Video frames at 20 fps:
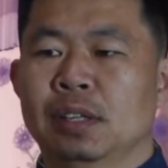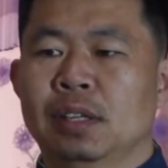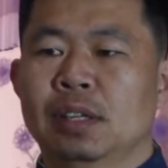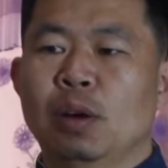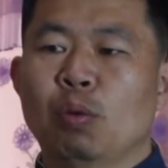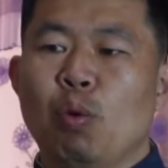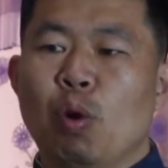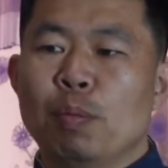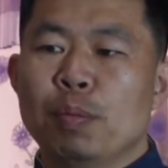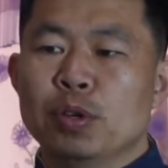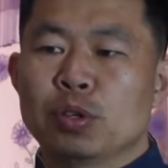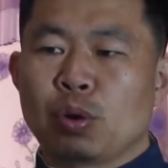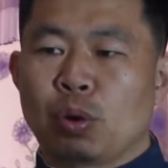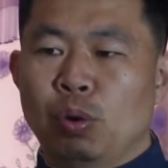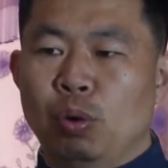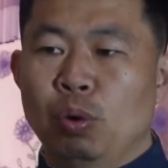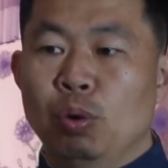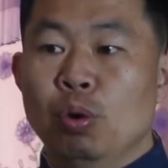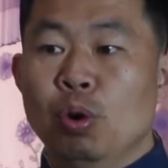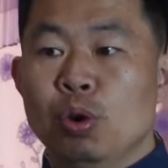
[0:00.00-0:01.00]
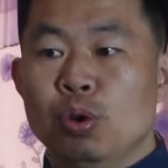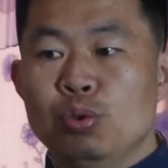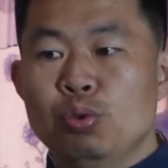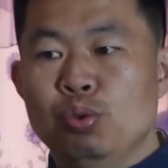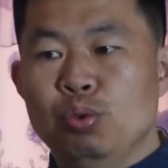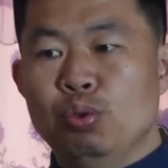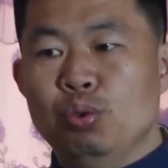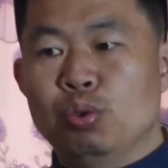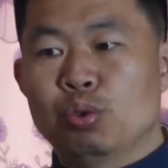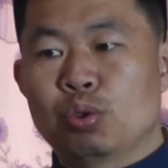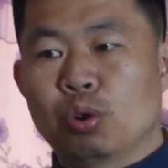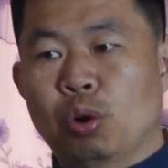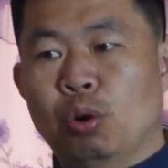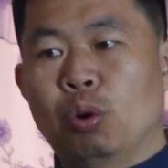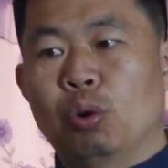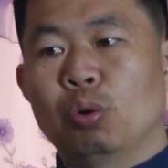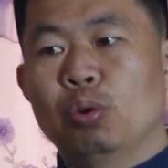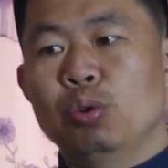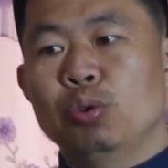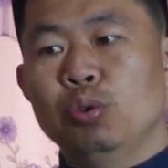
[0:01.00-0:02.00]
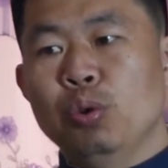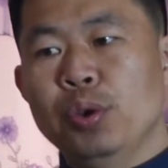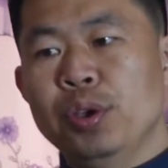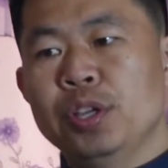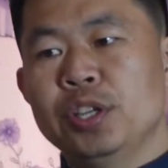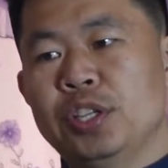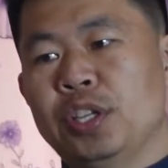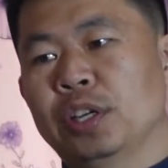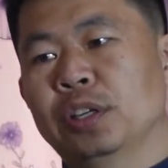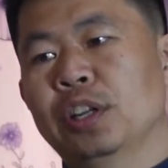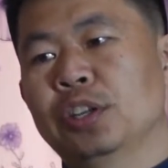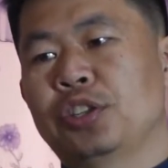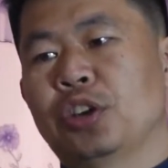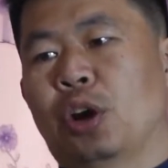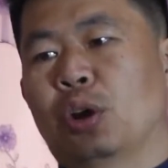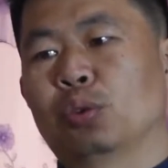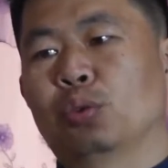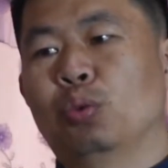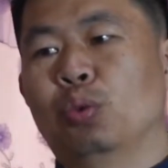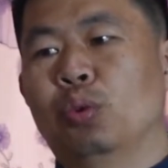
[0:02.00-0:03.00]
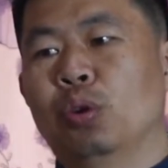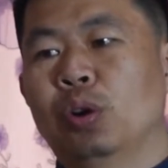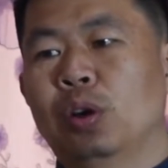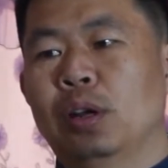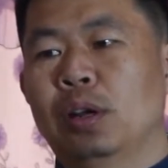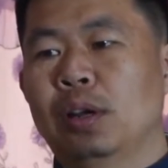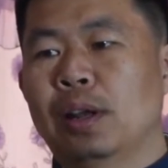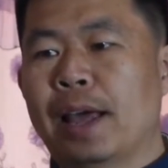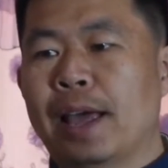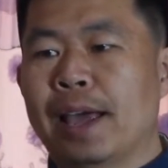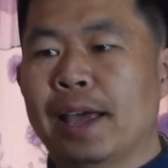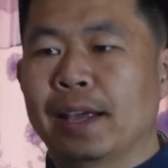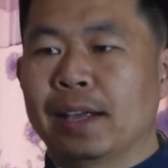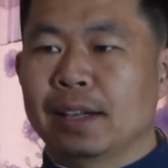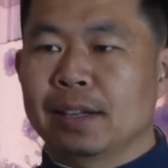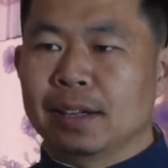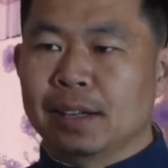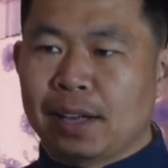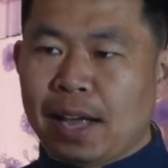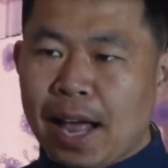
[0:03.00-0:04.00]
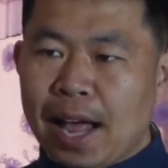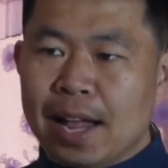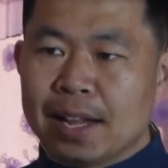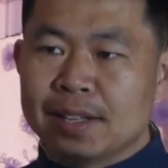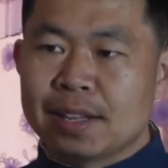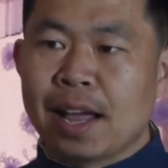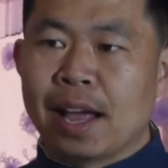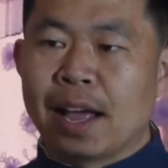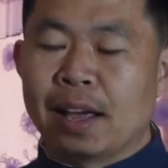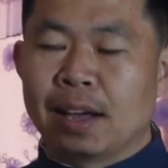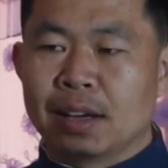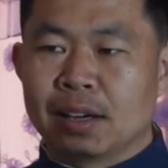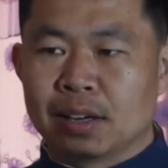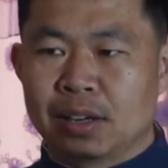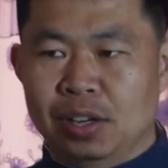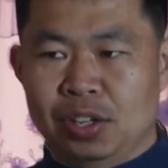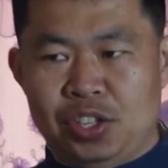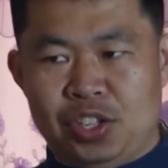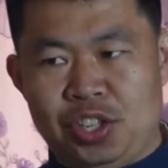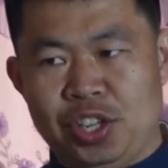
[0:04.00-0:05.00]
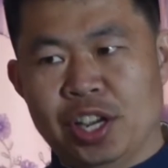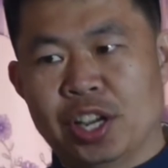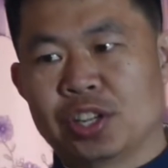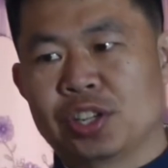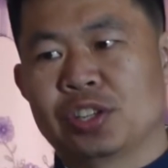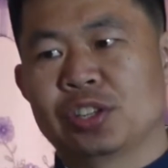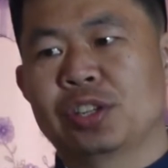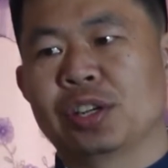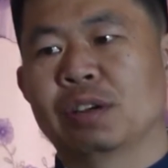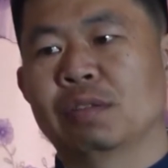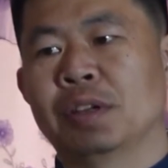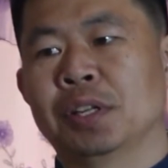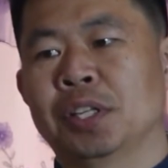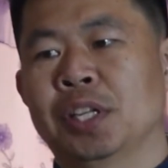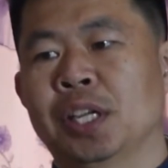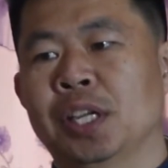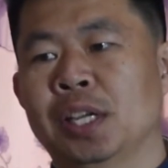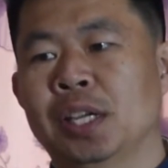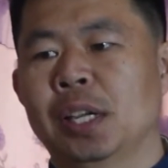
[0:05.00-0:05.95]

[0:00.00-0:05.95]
那我们从宇宙运行的角度来看待和解释这个问题。